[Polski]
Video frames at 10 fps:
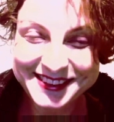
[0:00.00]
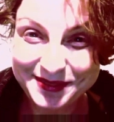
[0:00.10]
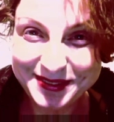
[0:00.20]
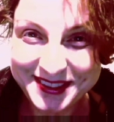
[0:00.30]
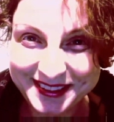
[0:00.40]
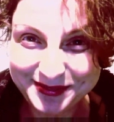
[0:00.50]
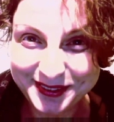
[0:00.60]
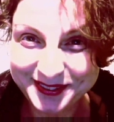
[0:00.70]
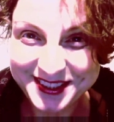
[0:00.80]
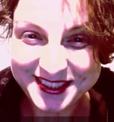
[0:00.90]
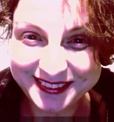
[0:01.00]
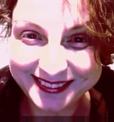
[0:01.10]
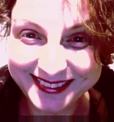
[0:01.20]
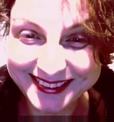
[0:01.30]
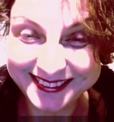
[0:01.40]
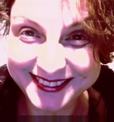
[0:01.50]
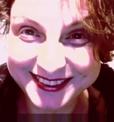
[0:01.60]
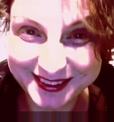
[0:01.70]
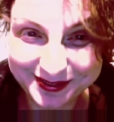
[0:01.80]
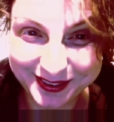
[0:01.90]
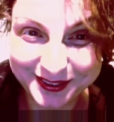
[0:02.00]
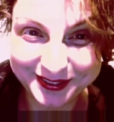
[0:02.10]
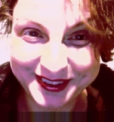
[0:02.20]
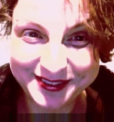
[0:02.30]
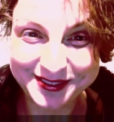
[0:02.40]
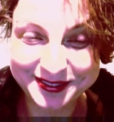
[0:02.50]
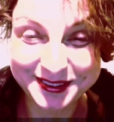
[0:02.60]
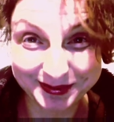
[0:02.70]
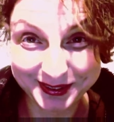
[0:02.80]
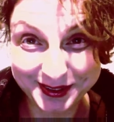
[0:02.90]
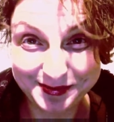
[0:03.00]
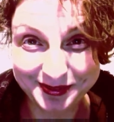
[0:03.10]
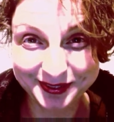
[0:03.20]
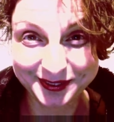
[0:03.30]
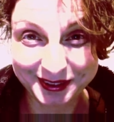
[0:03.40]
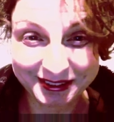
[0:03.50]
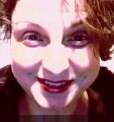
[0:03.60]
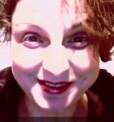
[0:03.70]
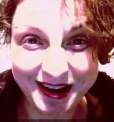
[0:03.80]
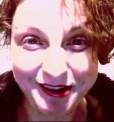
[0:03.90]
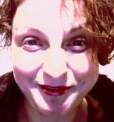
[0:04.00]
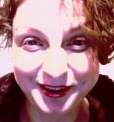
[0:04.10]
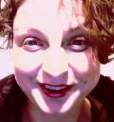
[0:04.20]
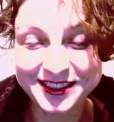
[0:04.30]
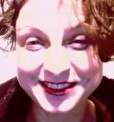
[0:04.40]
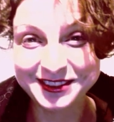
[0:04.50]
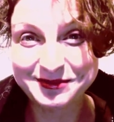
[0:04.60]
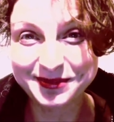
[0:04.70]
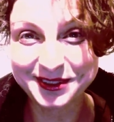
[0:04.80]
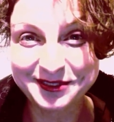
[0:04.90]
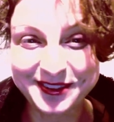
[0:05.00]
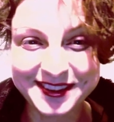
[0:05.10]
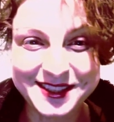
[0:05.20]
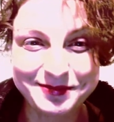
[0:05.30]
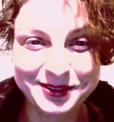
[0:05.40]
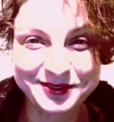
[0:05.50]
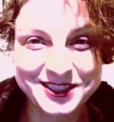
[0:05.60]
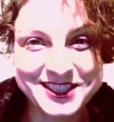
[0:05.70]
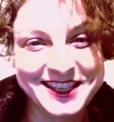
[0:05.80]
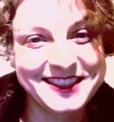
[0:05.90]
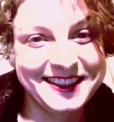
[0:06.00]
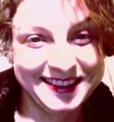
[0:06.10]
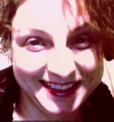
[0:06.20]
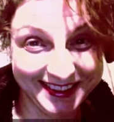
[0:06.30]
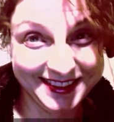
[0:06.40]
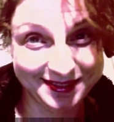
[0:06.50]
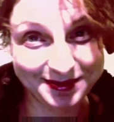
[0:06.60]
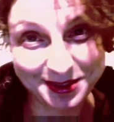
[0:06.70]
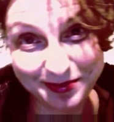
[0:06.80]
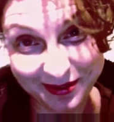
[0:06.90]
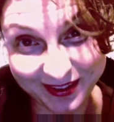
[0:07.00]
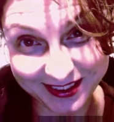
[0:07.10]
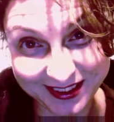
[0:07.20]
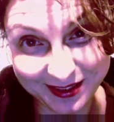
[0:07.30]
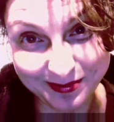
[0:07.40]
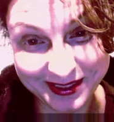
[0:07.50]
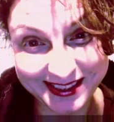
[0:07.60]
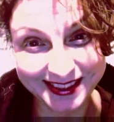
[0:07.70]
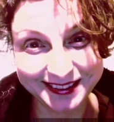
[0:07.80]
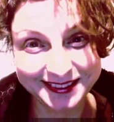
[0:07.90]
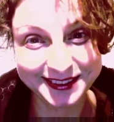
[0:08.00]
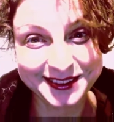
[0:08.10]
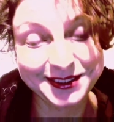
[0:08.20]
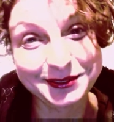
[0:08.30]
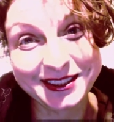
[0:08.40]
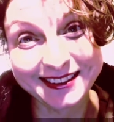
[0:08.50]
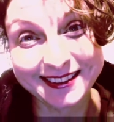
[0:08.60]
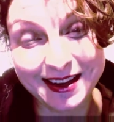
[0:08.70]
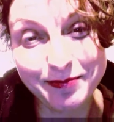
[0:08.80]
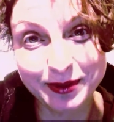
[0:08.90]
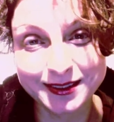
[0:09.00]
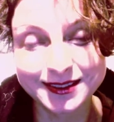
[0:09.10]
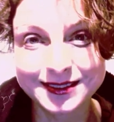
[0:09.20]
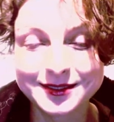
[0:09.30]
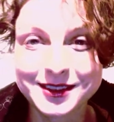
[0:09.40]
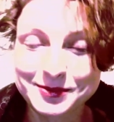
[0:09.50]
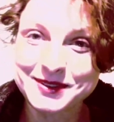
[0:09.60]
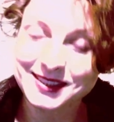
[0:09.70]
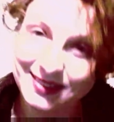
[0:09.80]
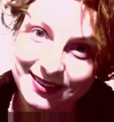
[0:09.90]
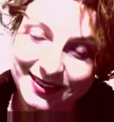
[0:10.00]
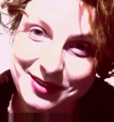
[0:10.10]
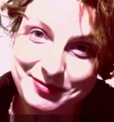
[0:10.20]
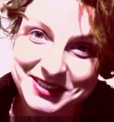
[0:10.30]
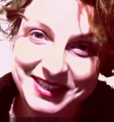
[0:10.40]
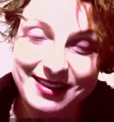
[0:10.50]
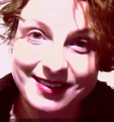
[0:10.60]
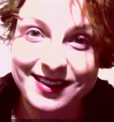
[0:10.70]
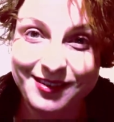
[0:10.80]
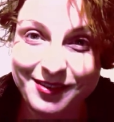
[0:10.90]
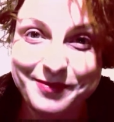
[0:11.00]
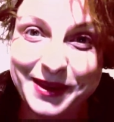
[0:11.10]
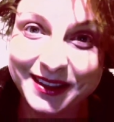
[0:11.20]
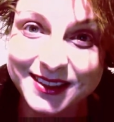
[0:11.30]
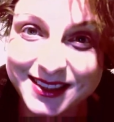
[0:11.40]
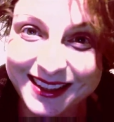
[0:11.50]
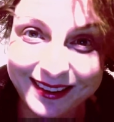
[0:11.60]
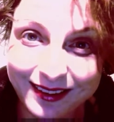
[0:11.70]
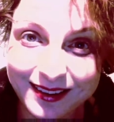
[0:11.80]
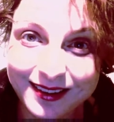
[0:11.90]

Cierpisz na podwyższoną aktywność obwodów nerwowych mózgu, powodującą euforię, silną motywację, podwyższenie energii, co może prowadzić do bezsenności, utraty apetytu i obsesyjnego myślenia o obiekcie?